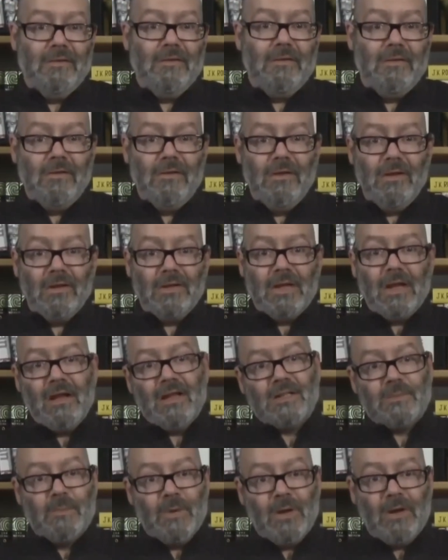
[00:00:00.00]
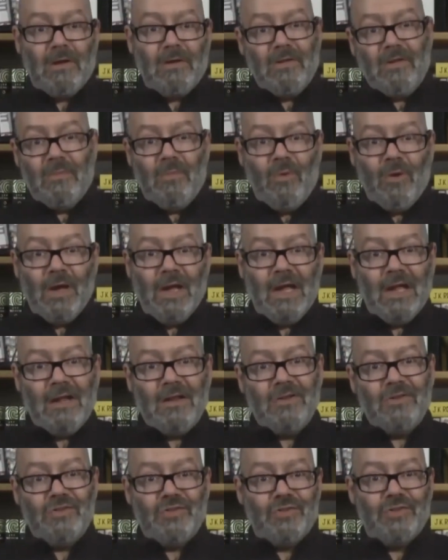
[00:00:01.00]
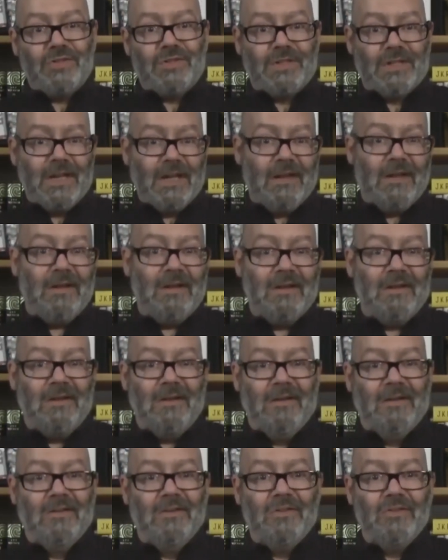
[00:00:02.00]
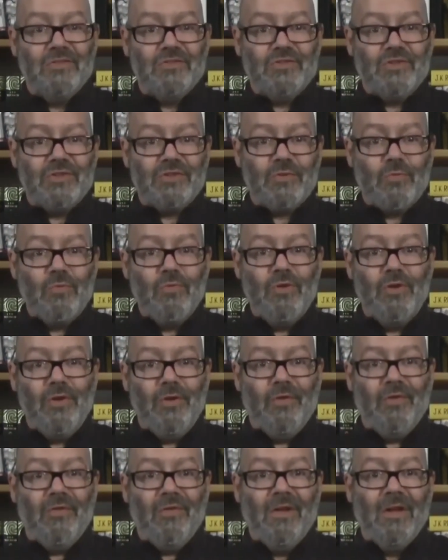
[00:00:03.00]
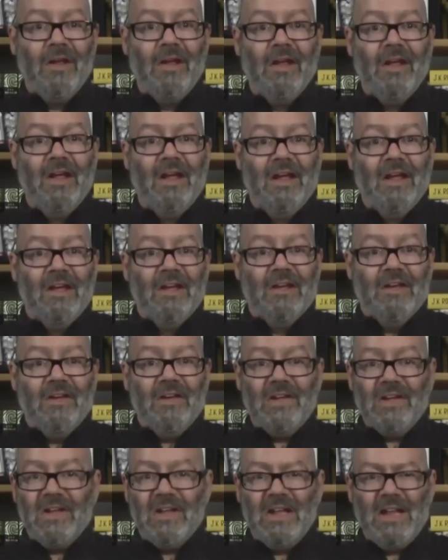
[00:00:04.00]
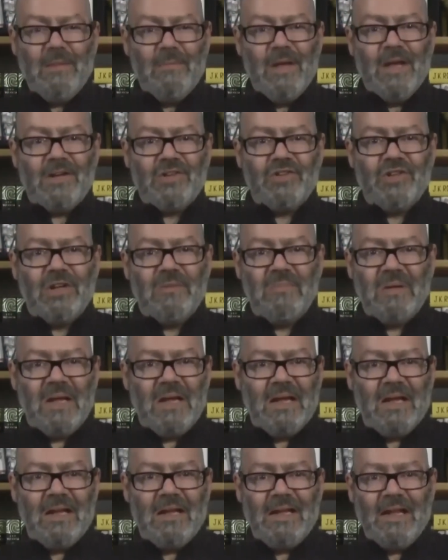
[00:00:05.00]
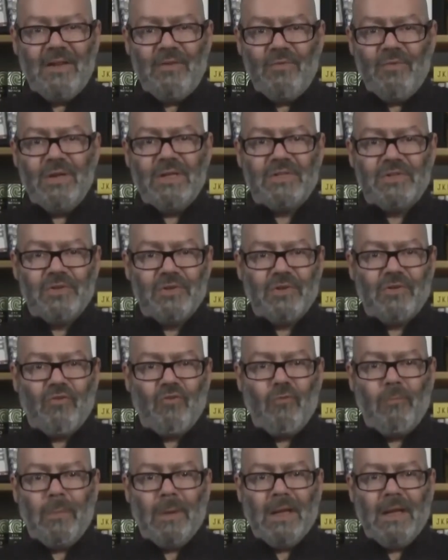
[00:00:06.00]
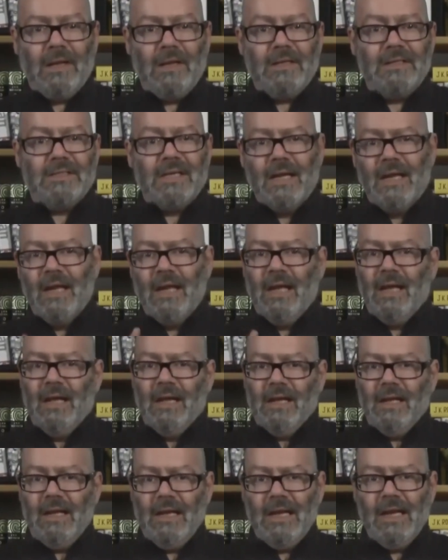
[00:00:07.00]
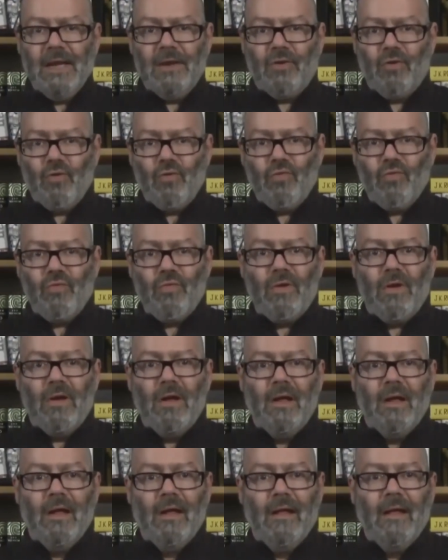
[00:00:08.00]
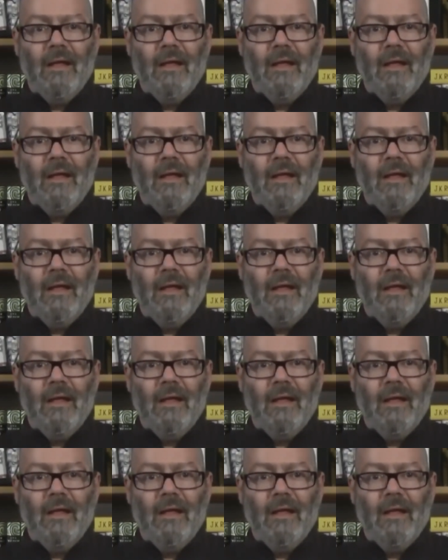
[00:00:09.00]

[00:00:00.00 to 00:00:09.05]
le transport de Montréal jusqu'au lieu, l'hébergement, la nourriture comprise, les cours,